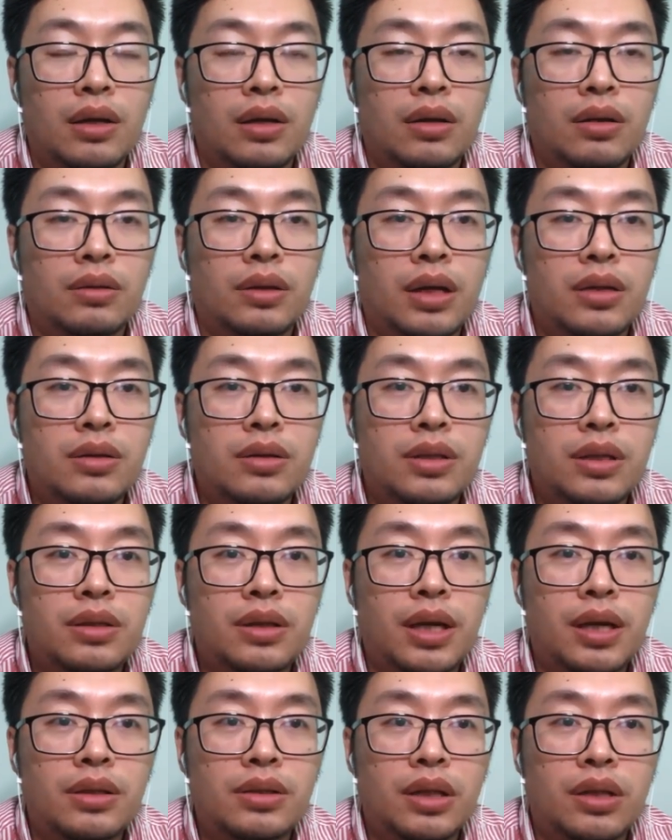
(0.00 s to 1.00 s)
但是今
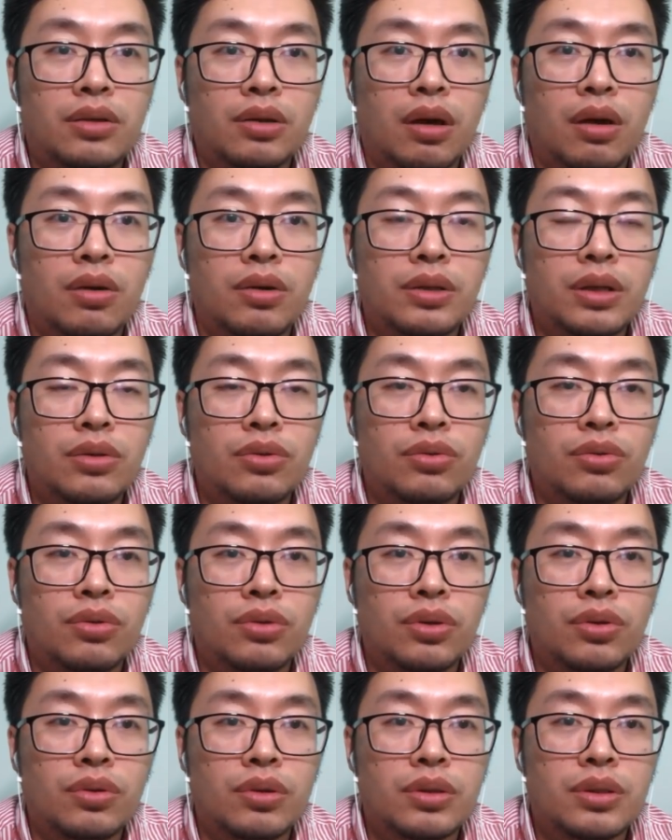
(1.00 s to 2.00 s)
天这条印度
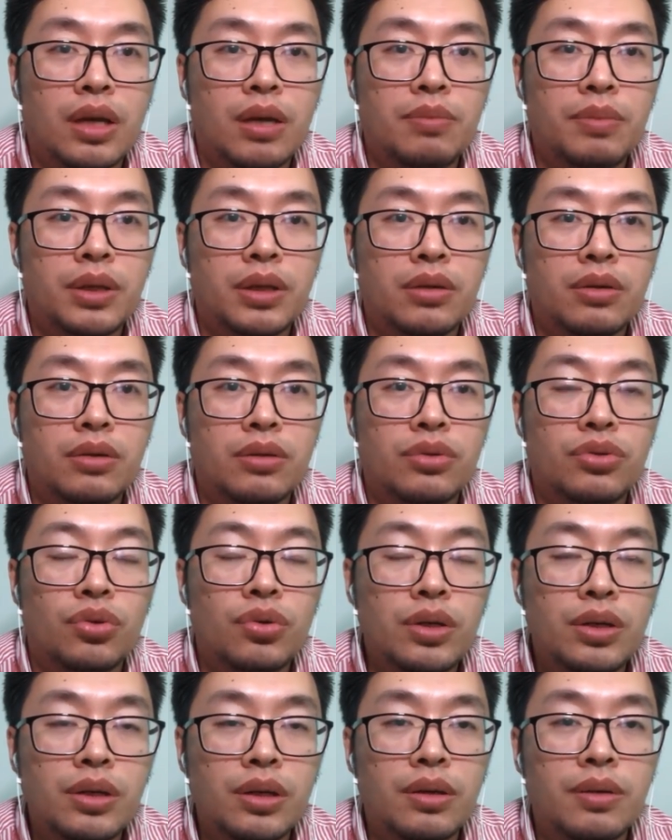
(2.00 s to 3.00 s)
有三名
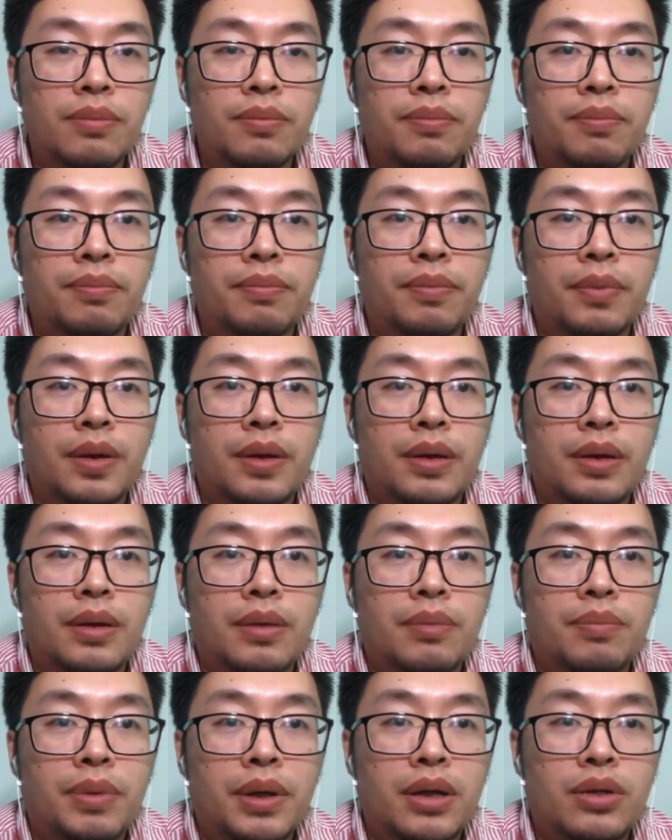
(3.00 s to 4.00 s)
军人
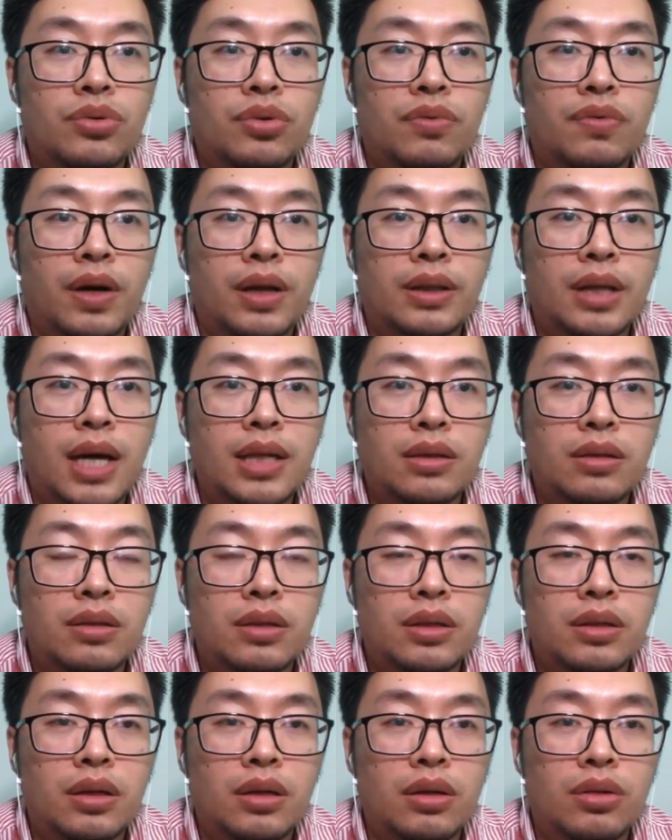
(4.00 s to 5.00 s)
被中方打死这
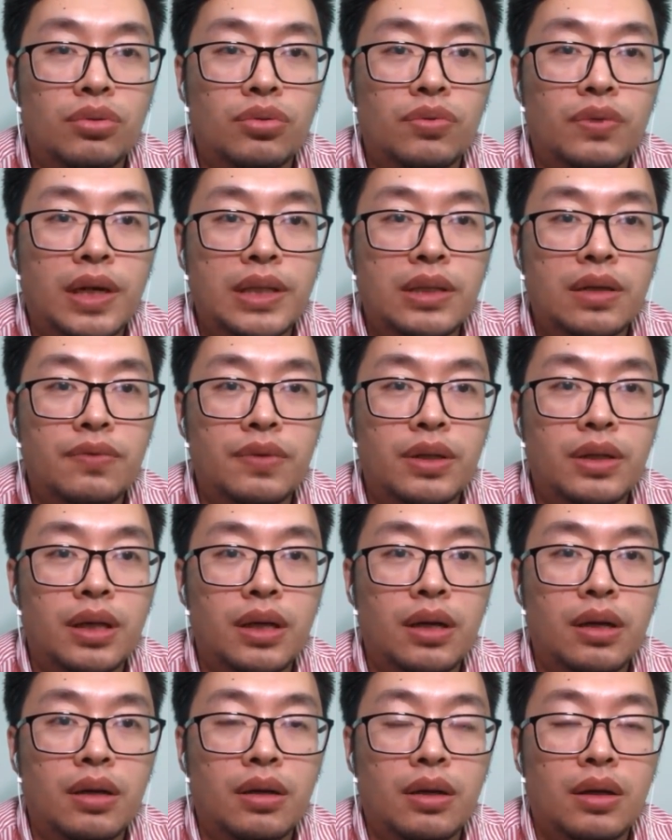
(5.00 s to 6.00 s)
条突发新闻
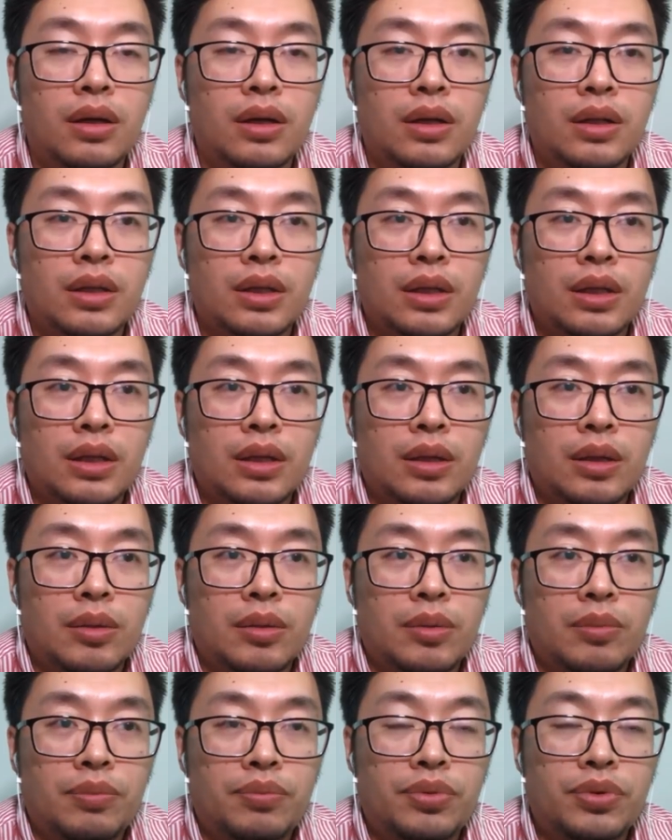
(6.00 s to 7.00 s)
呢，
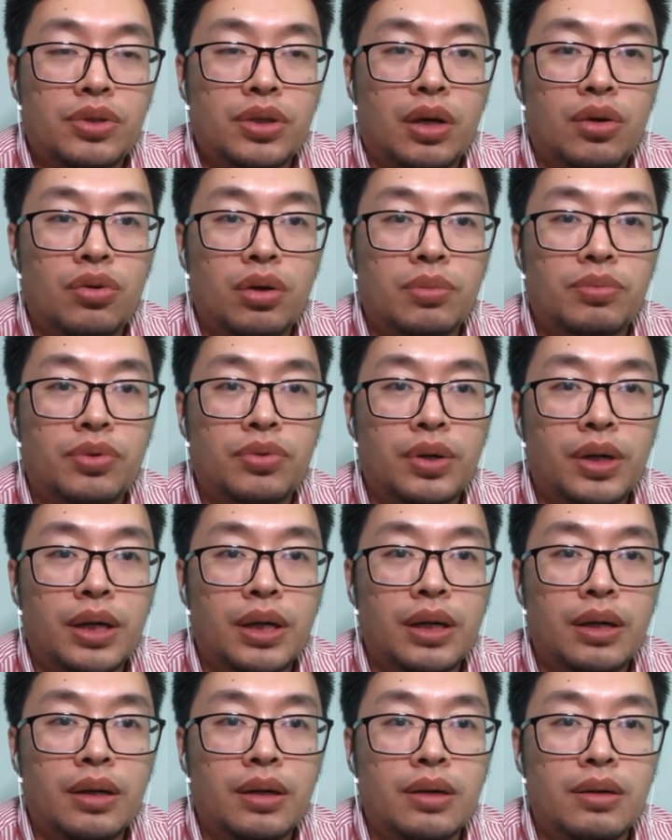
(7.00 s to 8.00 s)
不知道会不
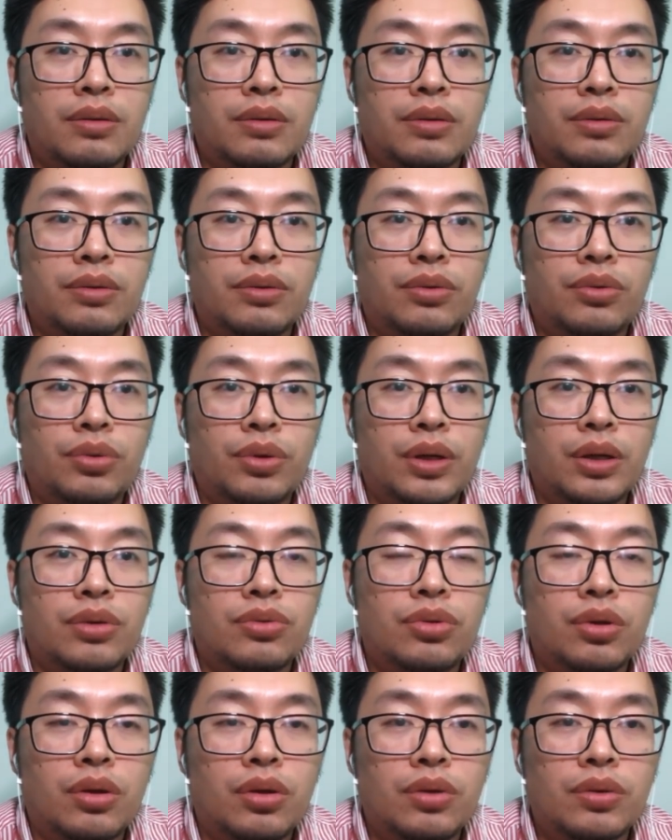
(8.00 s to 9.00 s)
会对
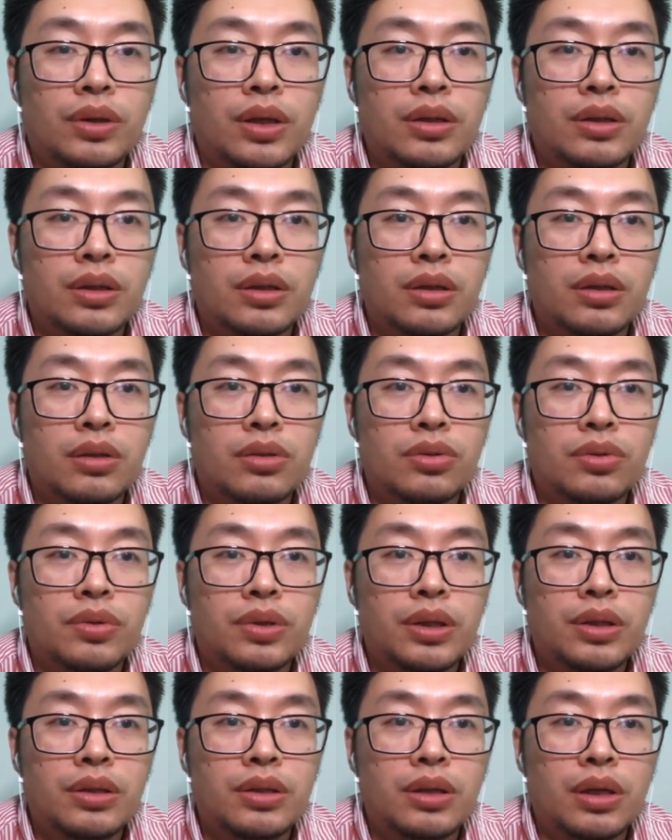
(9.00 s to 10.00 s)
最后的这个中
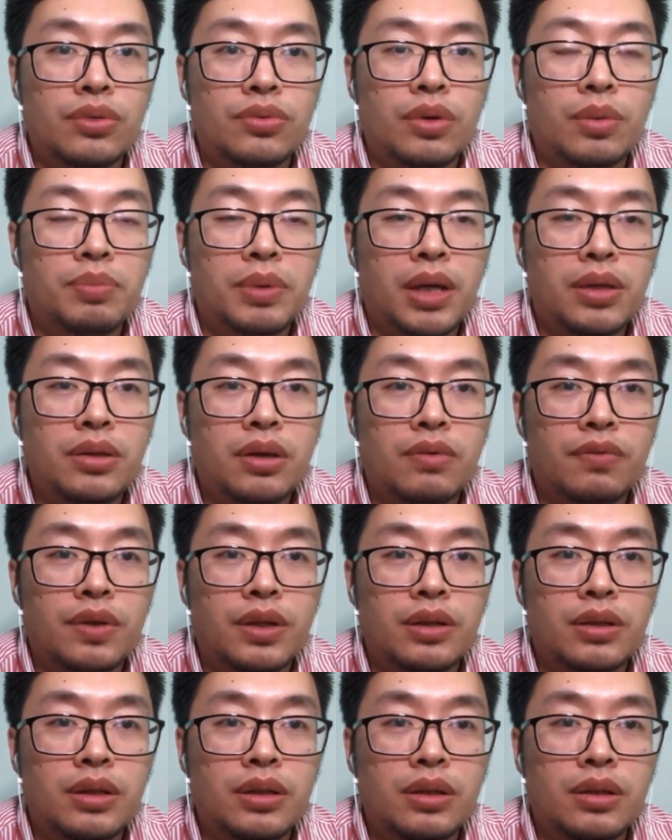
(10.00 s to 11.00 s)
印解决边境问
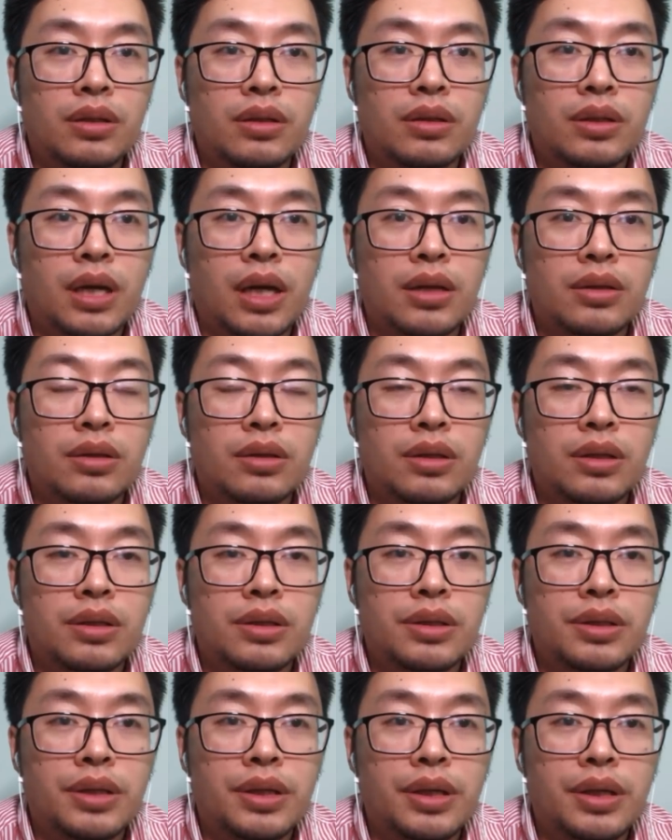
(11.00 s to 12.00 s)
题产生一
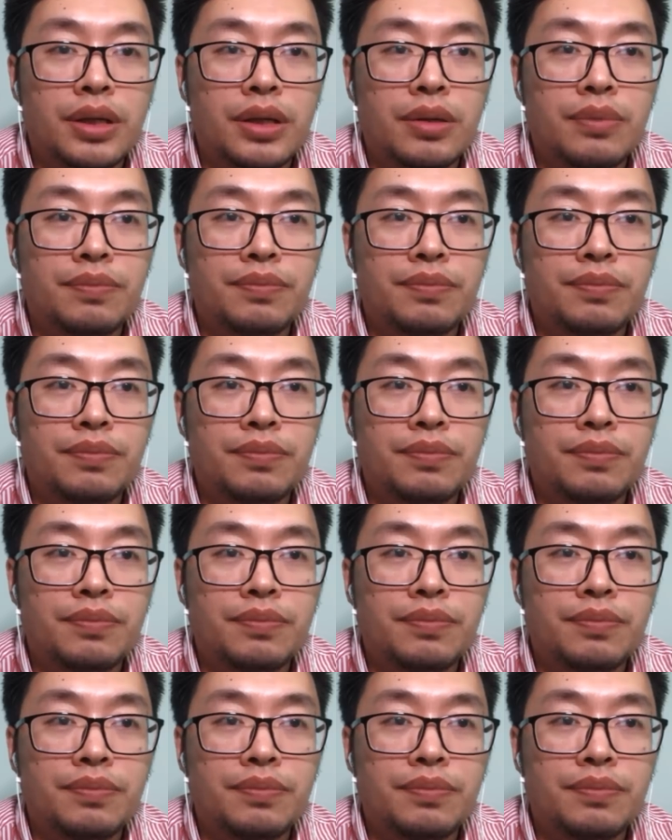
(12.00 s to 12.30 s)
些